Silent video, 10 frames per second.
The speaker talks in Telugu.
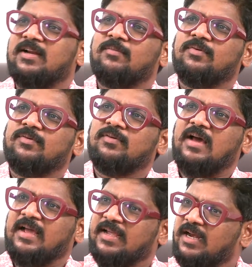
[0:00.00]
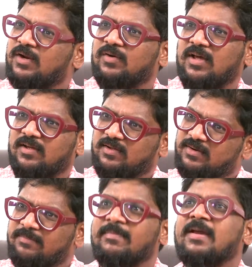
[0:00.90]
అన్నప్పుడు అఖిల్ కూడా
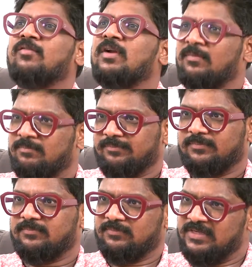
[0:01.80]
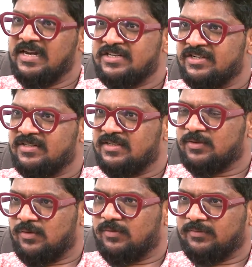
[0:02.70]
మేము ఉన్నాం టెన్షన్
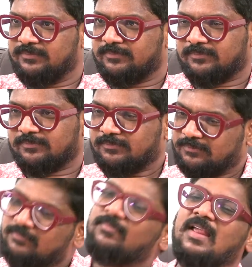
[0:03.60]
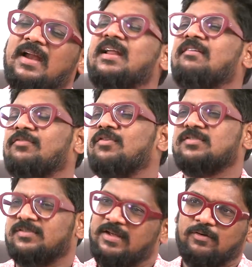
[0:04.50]
తీసుకోకు అంటే అఫ్
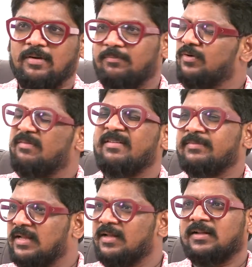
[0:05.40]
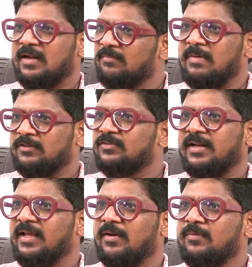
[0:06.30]
కోర్స్ ఒకప్పుడు నువ్వు నాలుగు మాతో
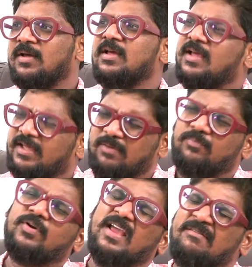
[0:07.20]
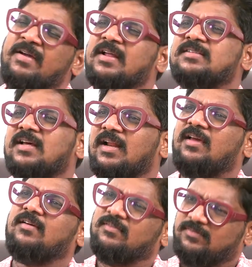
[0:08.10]
తిరిగావు ఎప్పుడు ఏమైనా
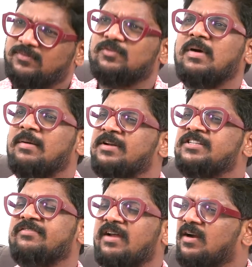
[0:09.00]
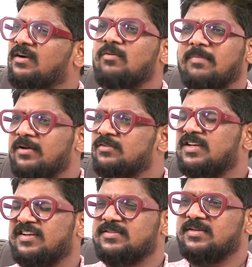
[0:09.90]
సరే నువ్వు మా మనిషివే అన్నట్టు
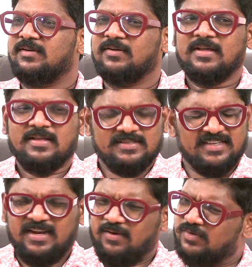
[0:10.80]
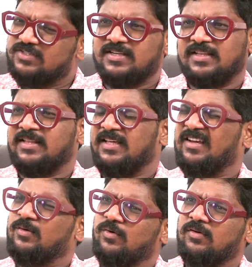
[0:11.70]
భరోసా ఇచ్చాడు సరే వచ్చింది
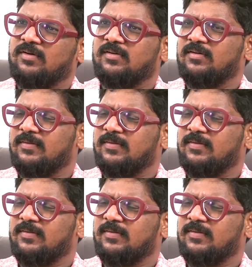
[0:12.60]
అంత మంచి